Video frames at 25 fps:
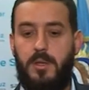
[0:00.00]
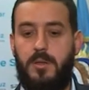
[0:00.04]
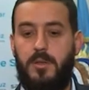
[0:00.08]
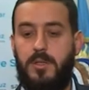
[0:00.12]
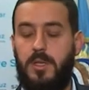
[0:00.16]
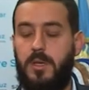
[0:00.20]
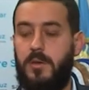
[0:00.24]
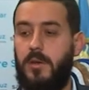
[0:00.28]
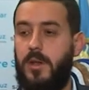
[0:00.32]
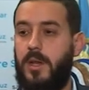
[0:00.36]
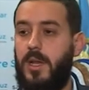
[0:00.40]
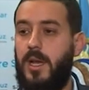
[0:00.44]
Lo que
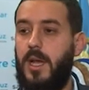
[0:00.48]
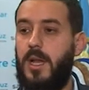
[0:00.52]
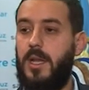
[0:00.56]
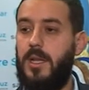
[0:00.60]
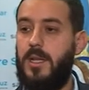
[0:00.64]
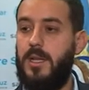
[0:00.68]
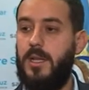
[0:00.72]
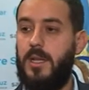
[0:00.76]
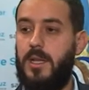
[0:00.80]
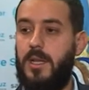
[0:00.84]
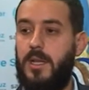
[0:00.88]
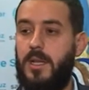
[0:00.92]
tiene
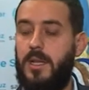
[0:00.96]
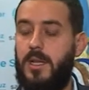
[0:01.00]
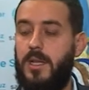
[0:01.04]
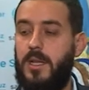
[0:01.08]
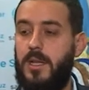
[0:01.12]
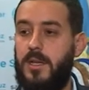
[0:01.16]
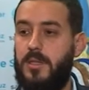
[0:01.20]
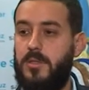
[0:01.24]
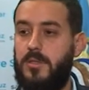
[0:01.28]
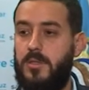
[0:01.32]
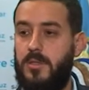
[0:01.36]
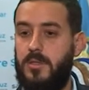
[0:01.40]
regalías, la
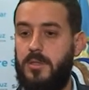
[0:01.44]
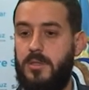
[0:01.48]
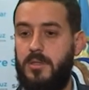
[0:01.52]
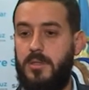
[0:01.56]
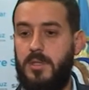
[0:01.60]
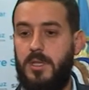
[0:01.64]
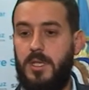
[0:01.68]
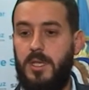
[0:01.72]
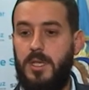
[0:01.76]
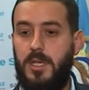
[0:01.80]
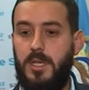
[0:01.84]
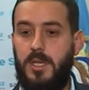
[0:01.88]

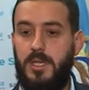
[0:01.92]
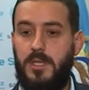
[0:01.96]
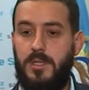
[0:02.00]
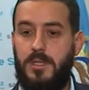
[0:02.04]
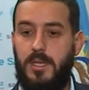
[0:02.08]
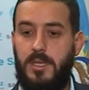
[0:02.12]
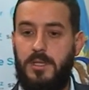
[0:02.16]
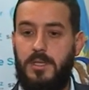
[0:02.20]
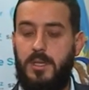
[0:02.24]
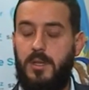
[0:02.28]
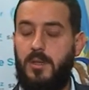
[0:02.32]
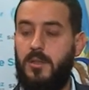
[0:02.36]
liquidación
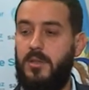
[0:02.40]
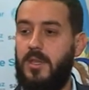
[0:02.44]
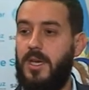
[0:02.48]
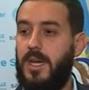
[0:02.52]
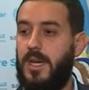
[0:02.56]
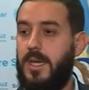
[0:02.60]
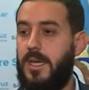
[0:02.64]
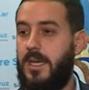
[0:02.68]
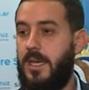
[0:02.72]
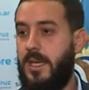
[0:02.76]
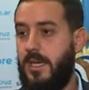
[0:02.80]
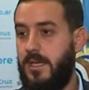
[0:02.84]
se hace los
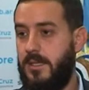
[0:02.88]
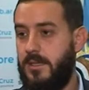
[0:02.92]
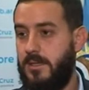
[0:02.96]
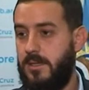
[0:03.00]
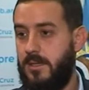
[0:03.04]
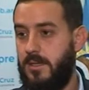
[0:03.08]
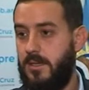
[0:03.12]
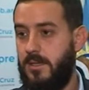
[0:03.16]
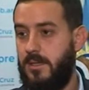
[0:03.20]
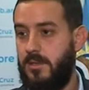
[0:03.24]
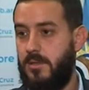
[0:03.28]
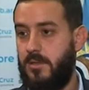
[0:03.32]
días
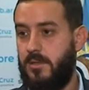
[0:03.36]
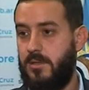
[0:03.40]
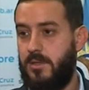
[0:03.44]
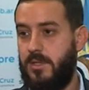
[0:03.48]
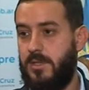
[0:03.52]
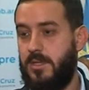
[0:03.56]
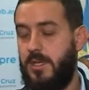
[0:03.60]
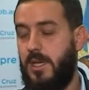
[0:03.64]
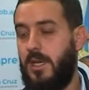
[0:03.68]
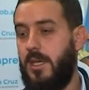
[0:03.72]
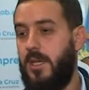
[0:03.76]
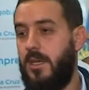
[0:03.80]
15,
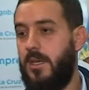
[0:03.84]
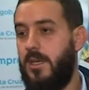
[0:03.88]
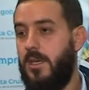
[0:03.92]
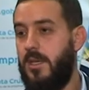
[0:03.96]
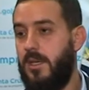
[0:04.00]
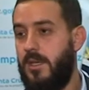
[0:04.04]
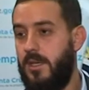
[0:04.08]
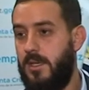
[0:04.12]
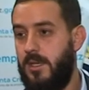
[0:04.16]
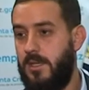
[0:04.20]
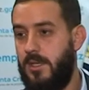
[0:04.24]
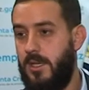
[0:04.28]
entonces ahí
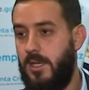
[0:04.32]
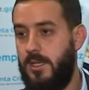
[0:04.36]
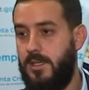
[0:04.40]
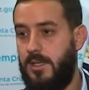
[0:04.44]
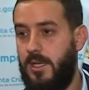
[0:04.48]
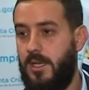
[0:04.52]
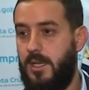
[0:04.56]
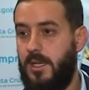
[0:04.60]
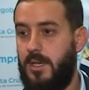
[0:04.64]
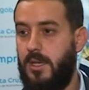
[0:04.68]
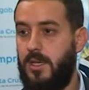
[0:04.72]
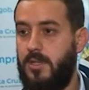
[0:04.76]
es
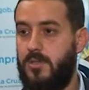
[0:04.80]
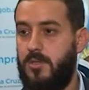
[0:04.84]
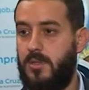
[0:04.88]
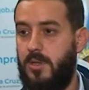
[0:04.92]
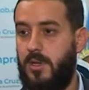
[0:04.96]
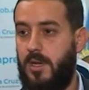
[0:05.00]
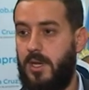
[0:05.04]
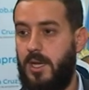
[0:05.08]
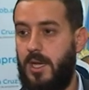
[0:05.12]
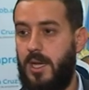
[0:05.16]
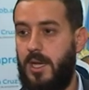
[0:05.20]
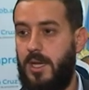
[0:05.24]
el ingreso
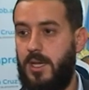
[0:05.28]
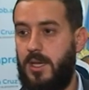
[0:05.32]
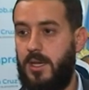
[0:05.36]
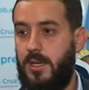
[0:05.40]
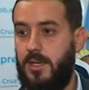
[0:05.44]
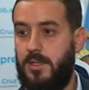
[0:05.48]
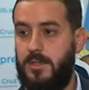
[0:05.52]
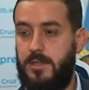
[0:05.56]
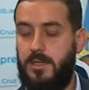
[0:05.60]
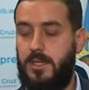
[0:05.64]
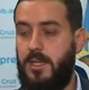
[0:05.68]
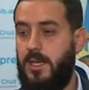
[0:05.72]
de
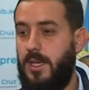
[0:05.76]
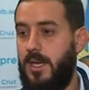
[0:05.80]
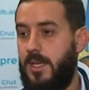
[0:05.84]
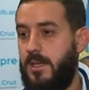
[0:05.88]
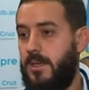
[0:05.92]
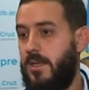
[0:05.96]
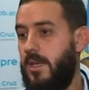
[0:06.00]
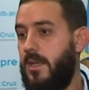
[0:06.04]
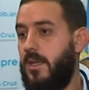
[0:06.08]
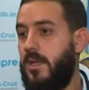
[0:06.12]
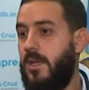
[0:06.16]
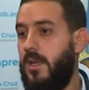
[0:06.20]
regalías, ni
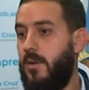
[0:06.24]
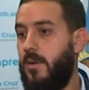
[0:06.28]
antes ni